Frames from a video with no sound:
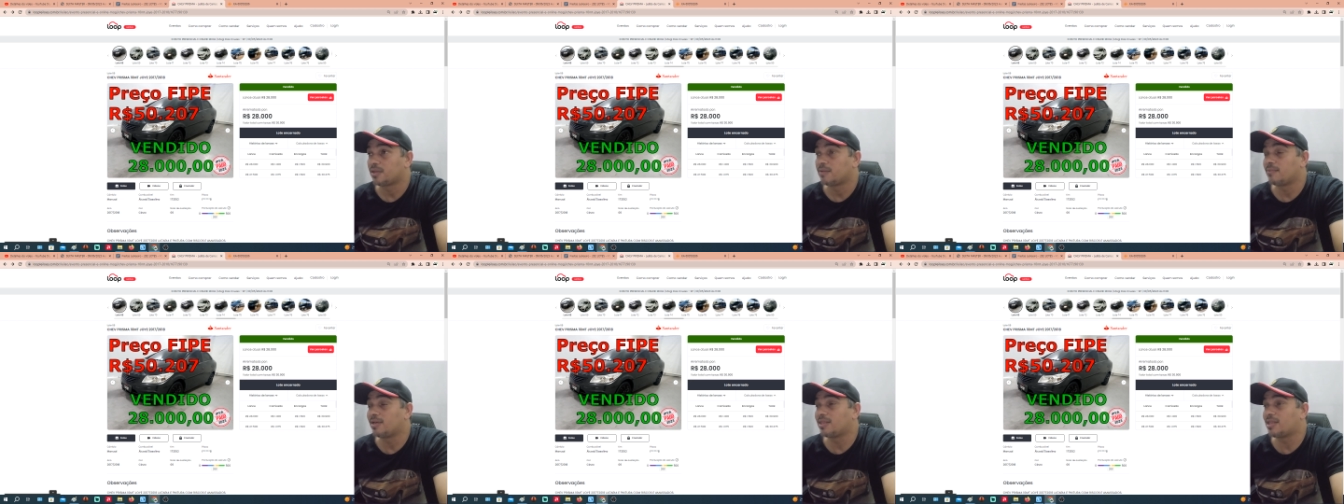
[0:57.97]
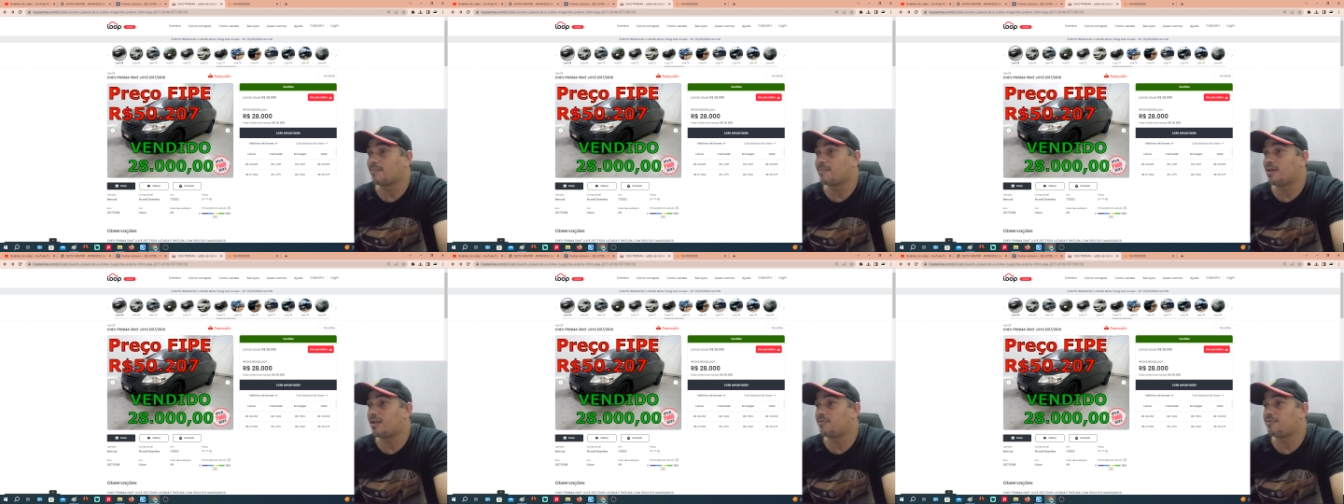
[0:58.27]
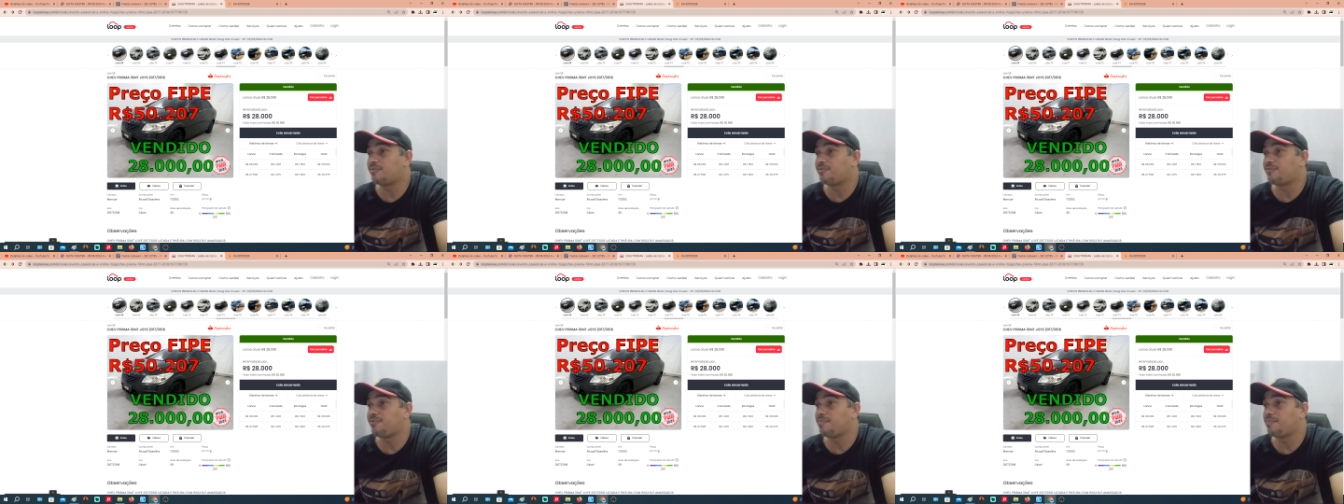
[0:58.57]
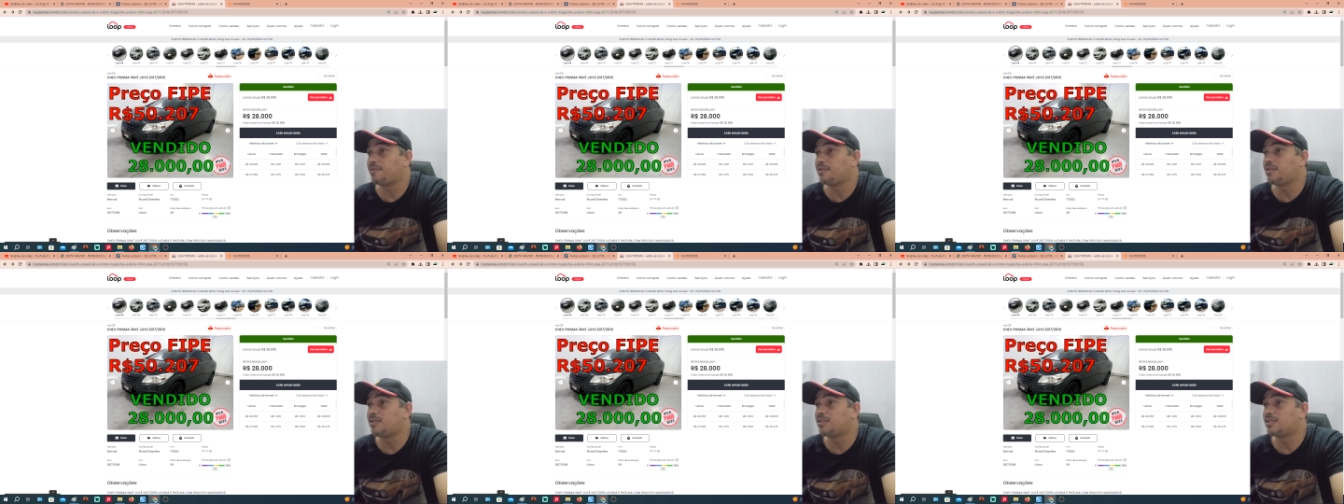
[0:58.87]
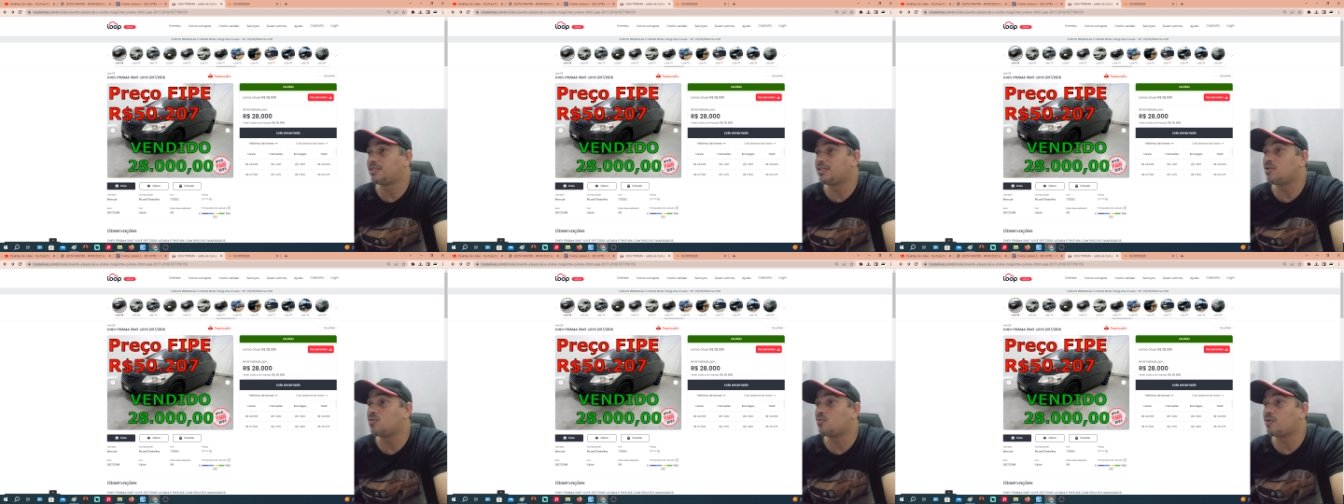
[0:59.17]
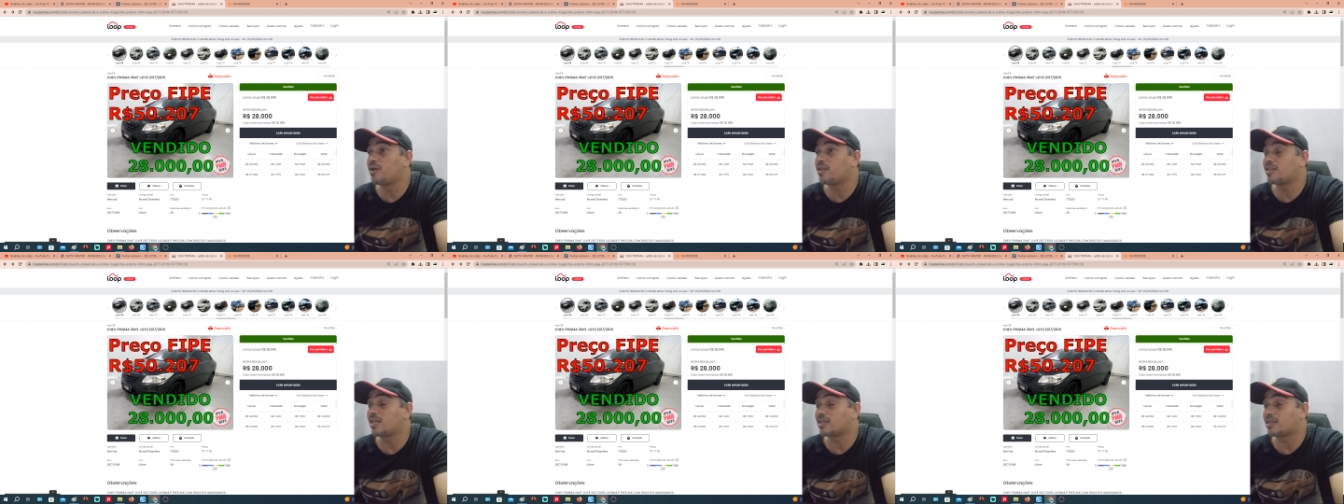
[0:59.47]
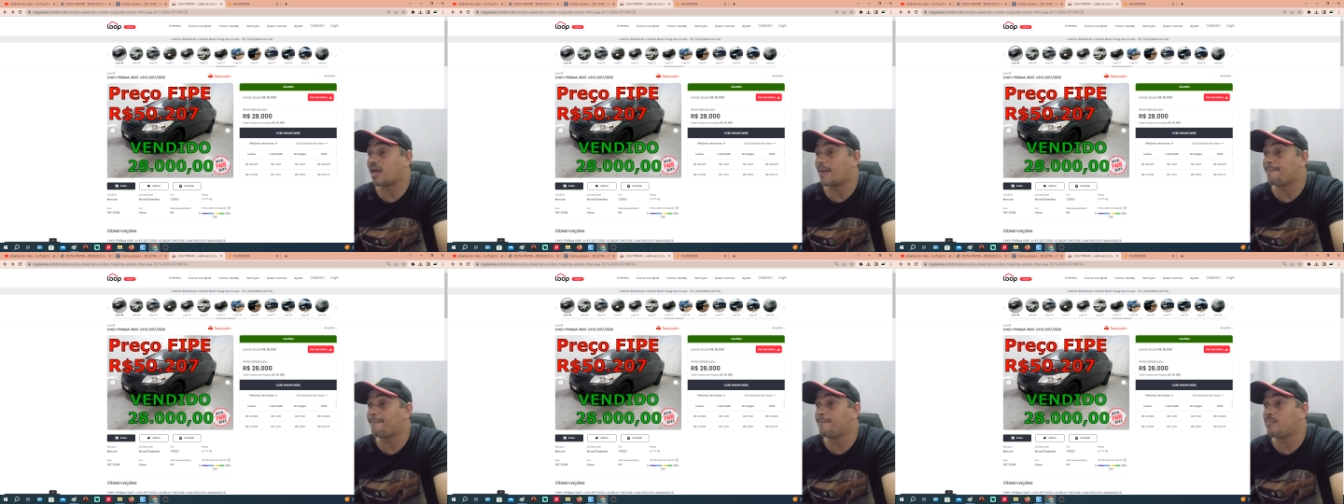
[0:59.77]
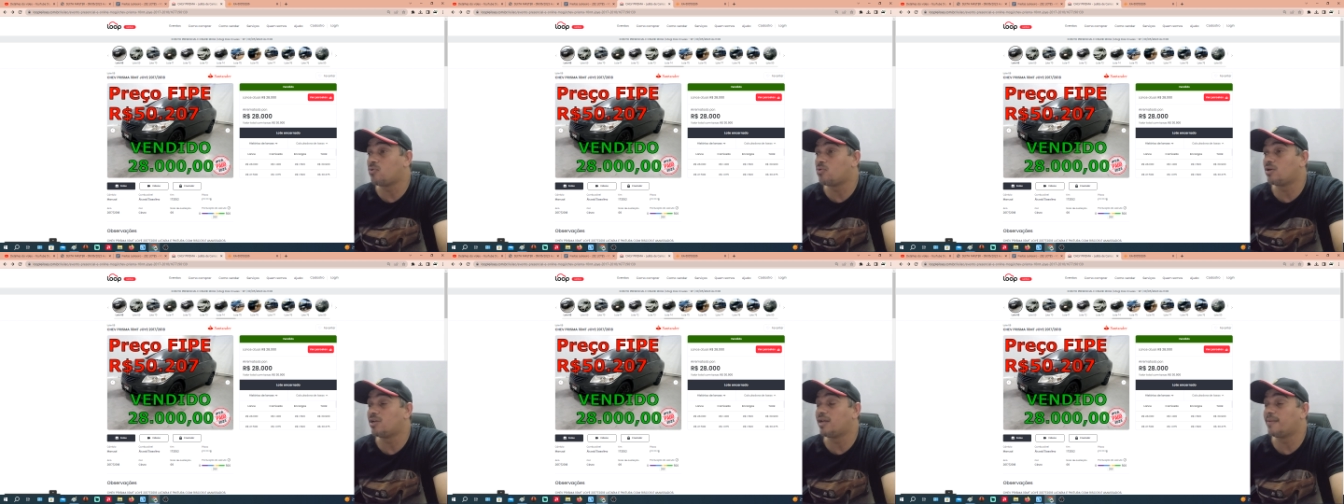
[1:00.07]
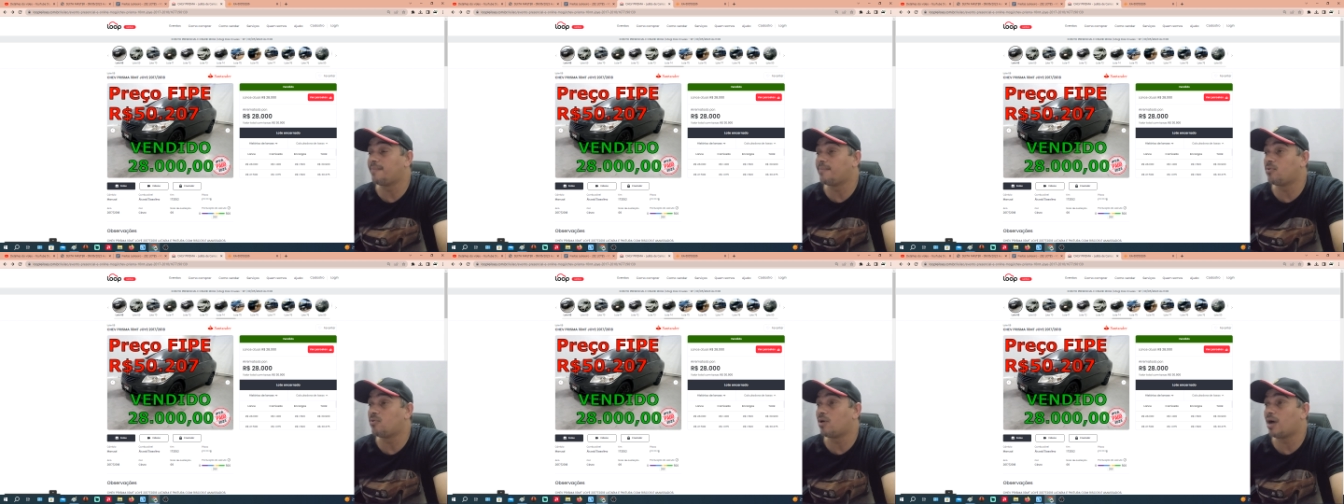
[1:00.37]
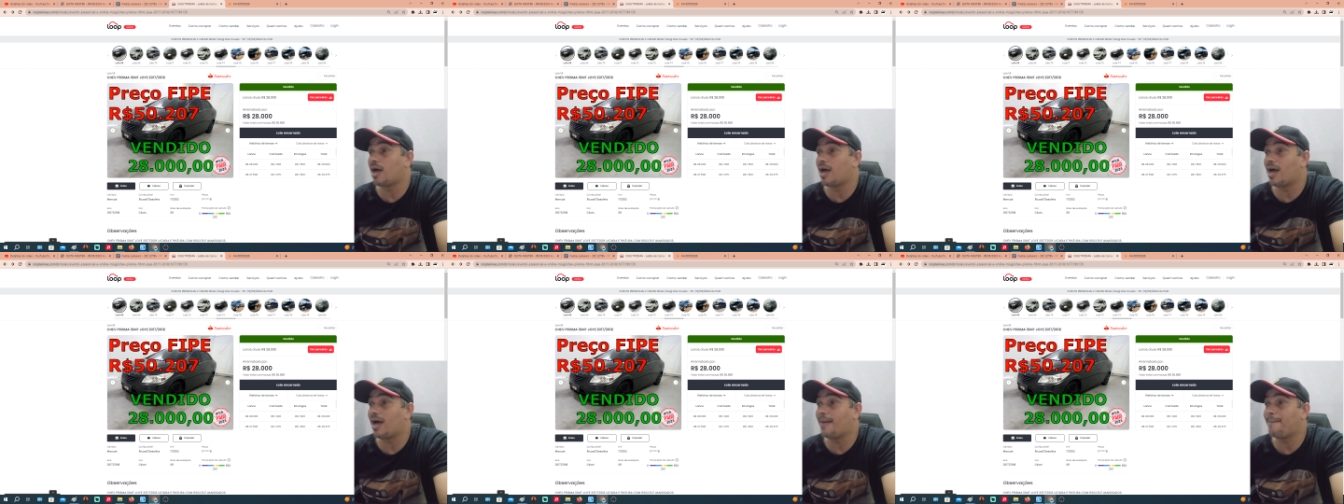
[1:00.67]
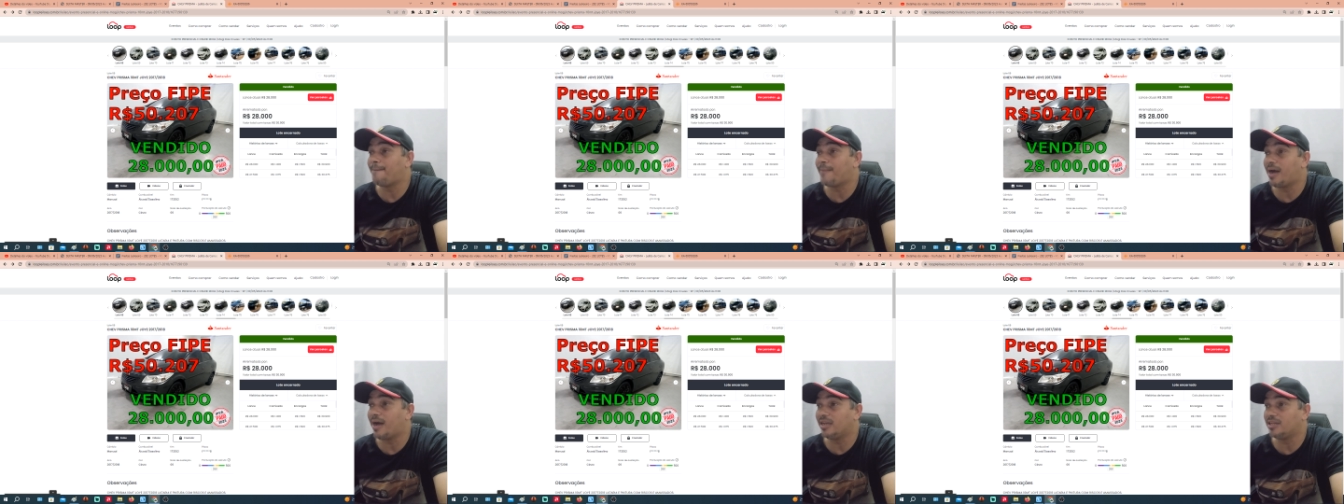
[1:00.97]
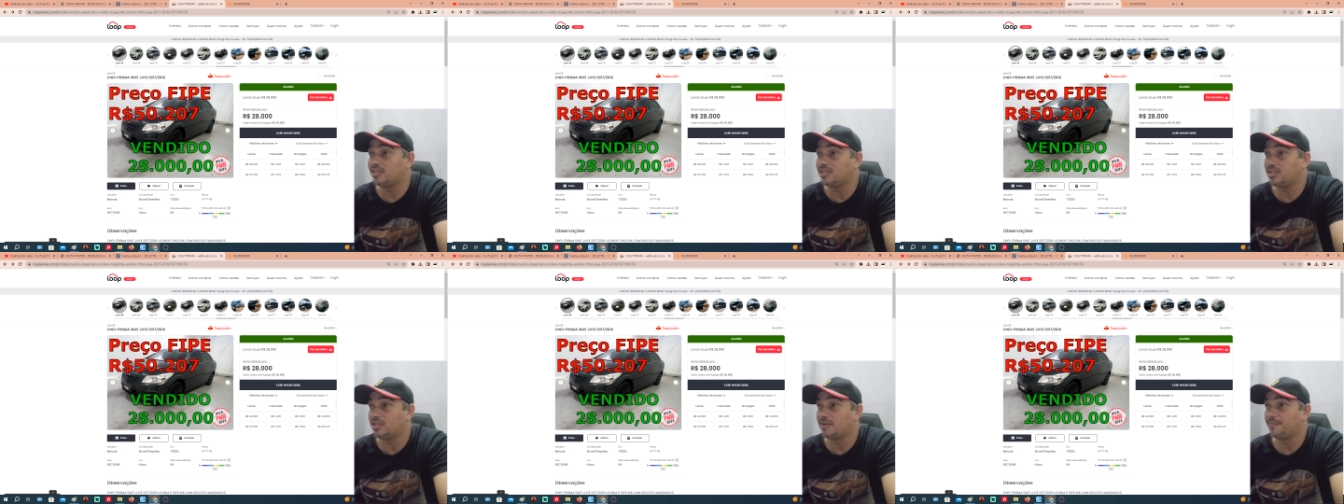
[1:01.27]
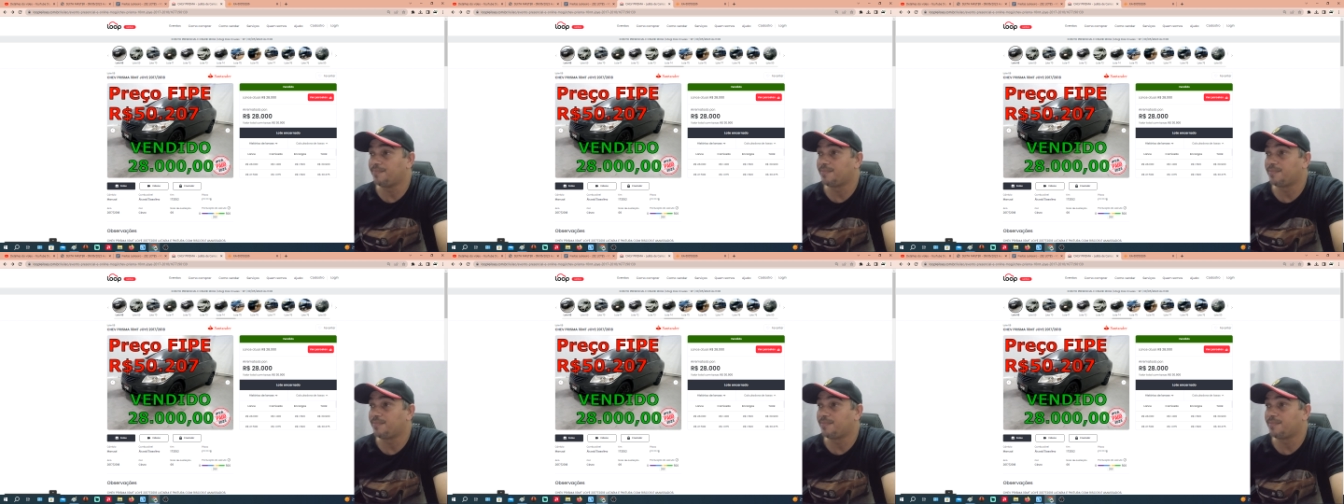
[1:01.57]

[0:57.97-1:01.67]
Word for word: Uma tabela FIP de 50 tá boa, né? Boa a margem.